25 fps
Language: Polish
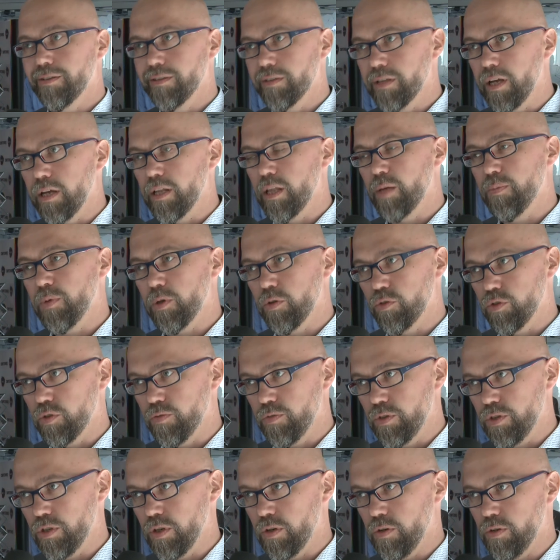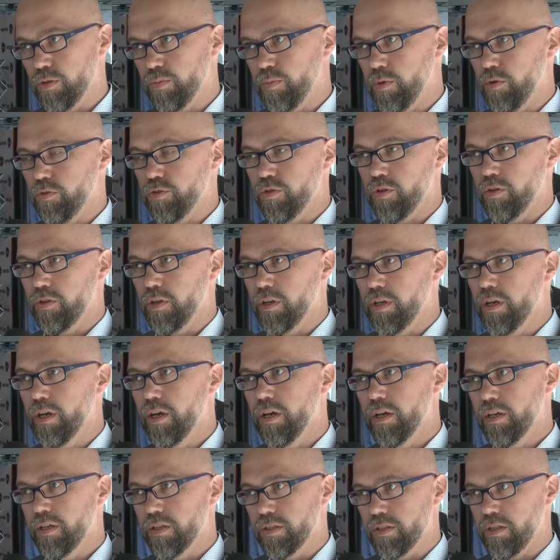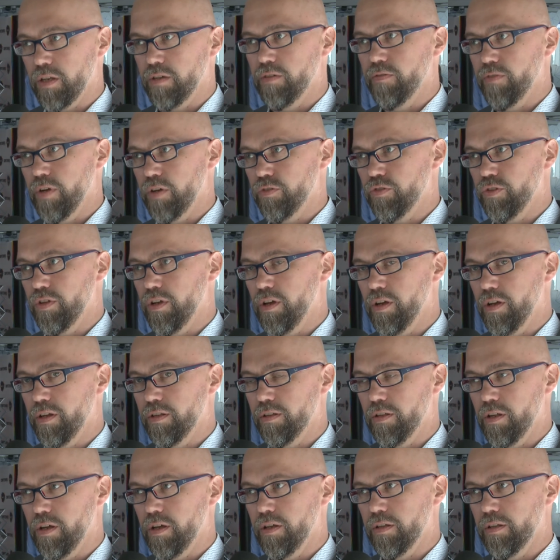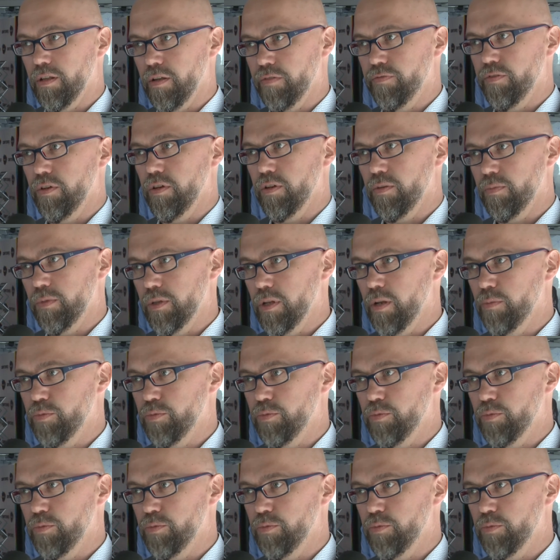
najlepiej oczywiście rozproszonej, jest tak ważna dla, dla firm i dla